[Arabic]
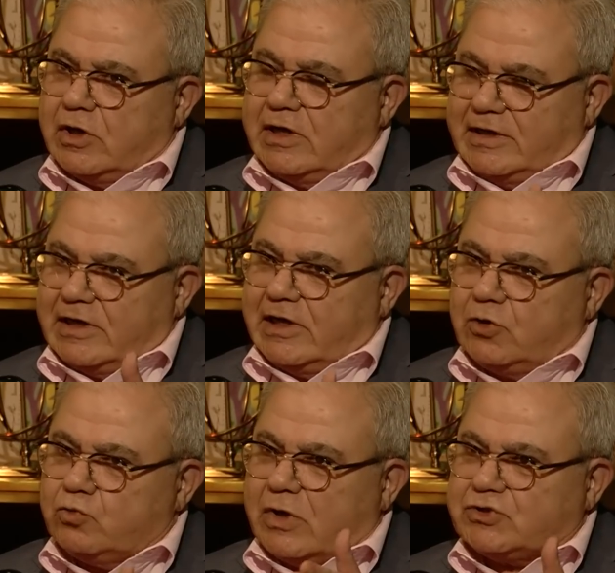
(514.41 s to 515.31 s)
يعني
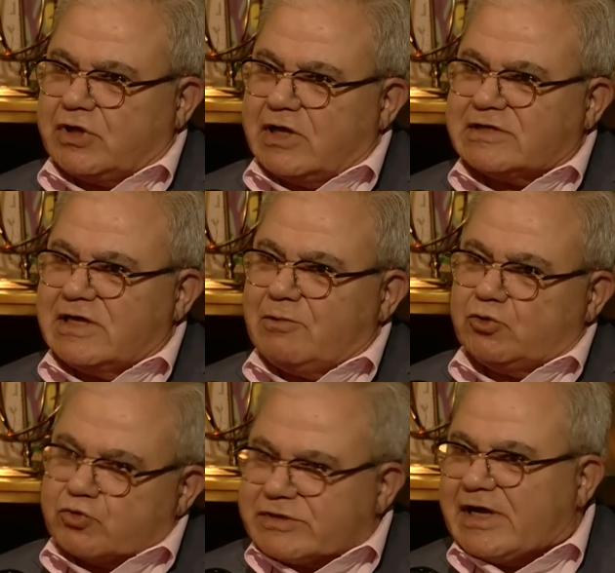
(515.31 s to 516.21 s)
عنده اشخاص كان
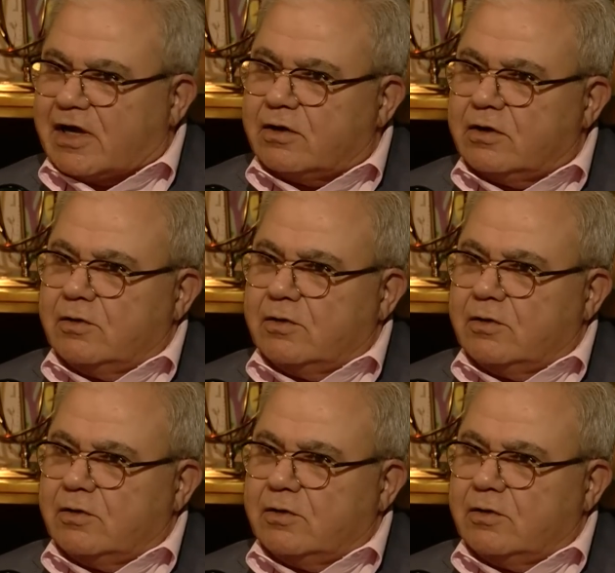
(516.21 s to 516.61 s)
بده يزيحها